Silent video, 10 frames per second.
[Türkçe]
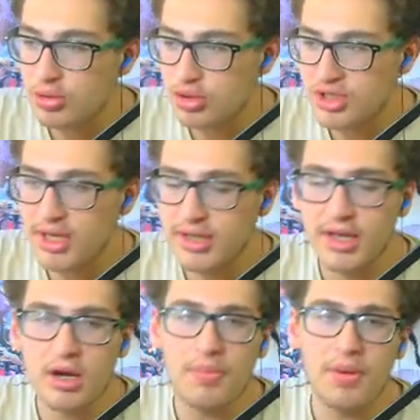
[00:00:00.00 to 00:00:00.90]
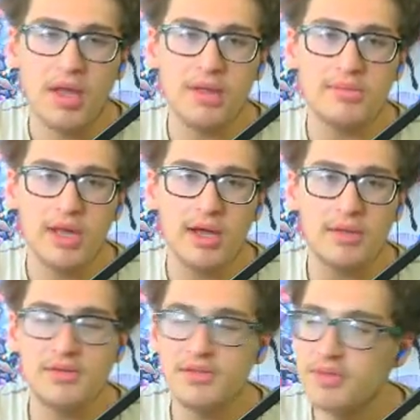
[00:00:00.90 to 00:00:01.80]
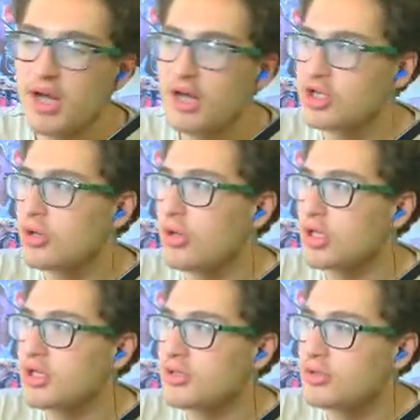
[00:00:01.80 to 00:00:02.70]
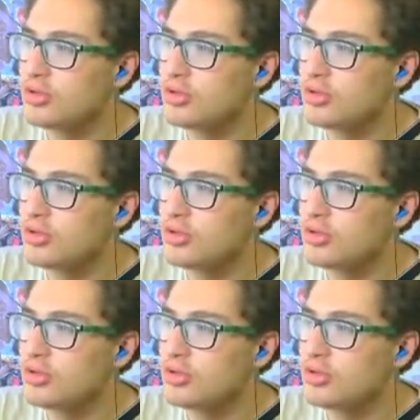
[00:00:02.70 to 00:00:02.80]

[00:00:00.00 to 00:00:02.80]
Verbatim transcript: dur sirenleri kapayalım ya. Biz bir de ajan olacağız.